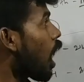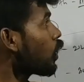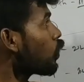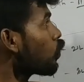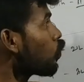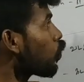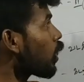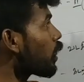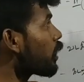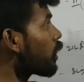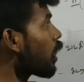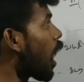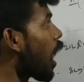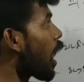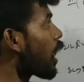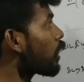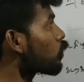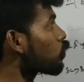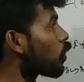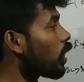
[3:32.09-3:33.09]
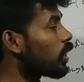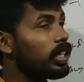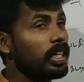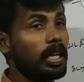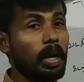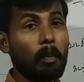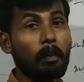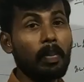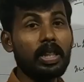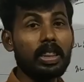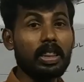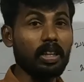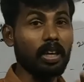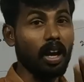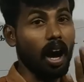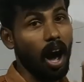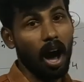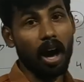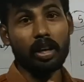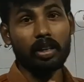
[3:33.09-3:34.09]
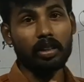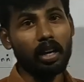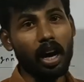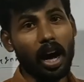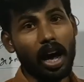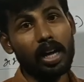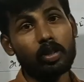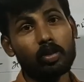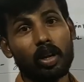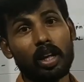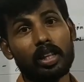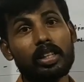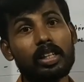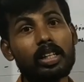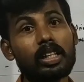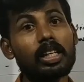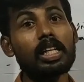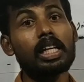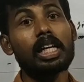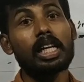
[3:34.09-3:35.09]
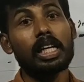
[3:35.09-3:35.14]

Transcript: அணு உலைனா ஆயிரத்தி தொள்ளாயிரத்தி எண்பத்தி ஆறு ஆயிரத்தி தொள்ளாயிரத்தி